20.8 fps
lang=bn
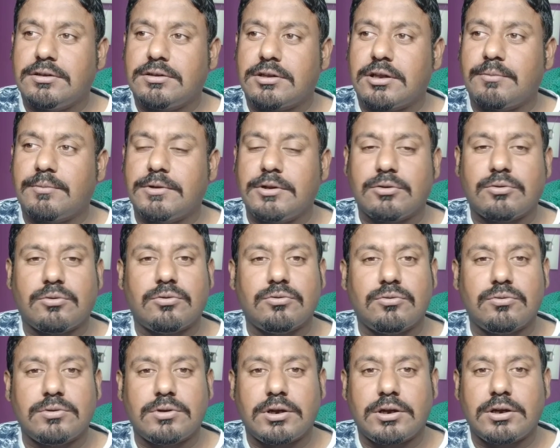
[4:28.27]
তার মানে
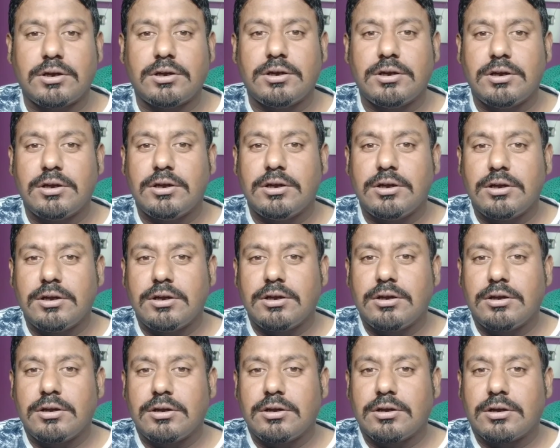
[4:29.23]
কতটা
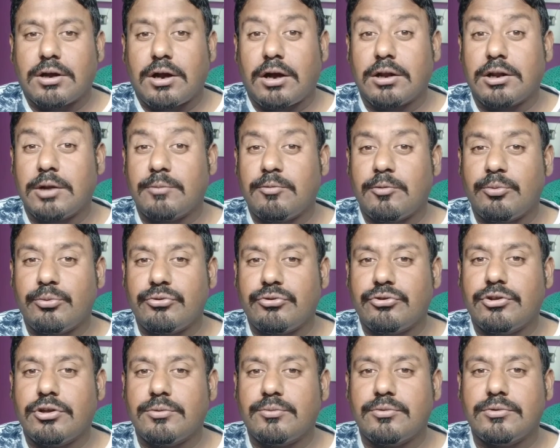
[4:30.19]
খারাপ
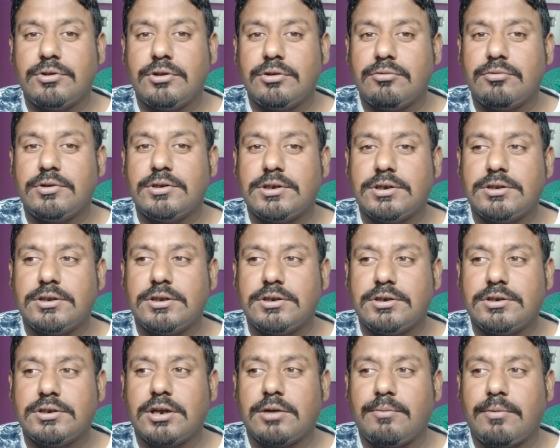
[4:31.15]
অবস্থার মধ্যে রয়েছে
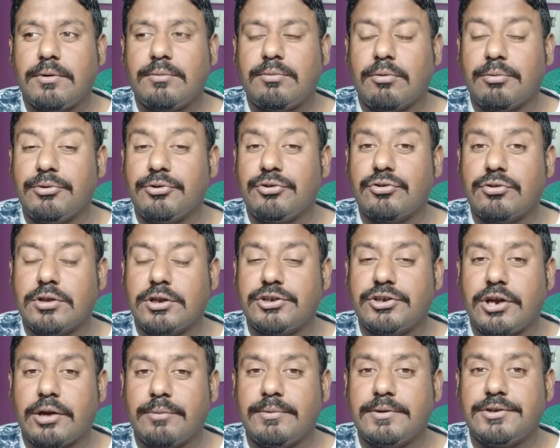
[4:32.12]
দেশটা বা ভবিষ্যতে
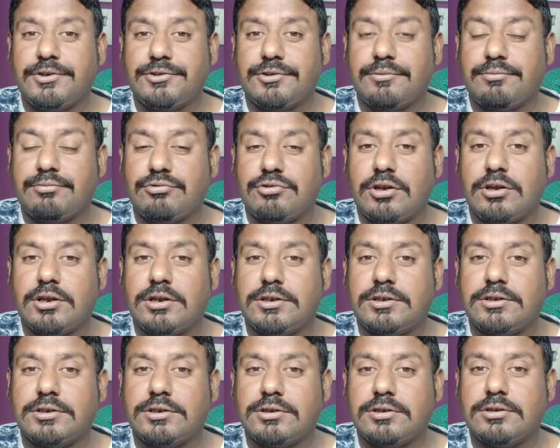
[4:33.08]
যাবে সেটা বোঝা
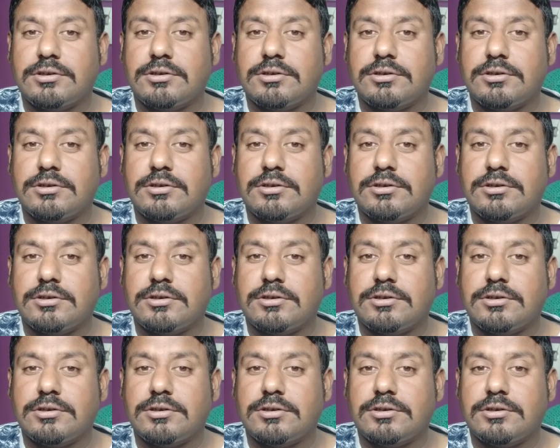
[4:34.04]
যাচ্ছে